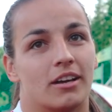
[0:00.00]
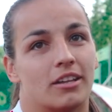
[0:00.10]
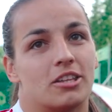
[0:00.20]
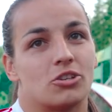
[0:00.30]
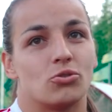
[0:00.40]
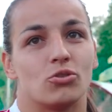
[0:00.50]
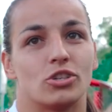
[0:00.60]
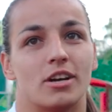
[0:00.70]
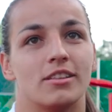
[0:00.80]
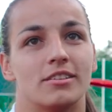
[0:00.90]
это
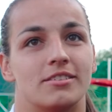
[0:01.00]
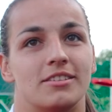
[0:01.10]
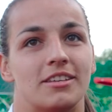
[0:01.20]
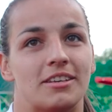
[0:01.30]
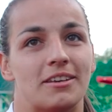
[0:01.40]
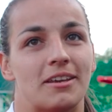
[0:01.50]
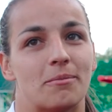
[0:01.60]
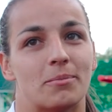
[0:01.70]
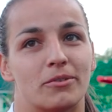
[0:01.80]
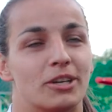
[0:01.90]
ощущалось,
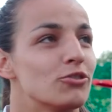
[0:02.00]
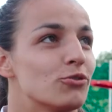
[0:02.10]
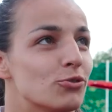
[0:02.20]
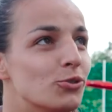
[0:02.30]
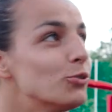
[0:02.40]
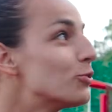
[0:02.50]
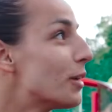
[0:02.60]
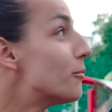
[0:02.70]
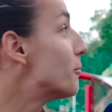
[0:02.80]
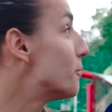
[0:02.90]
и поворачиваешь голову,
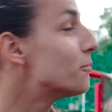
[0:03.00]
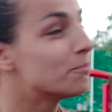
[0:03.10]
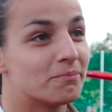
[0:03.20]
там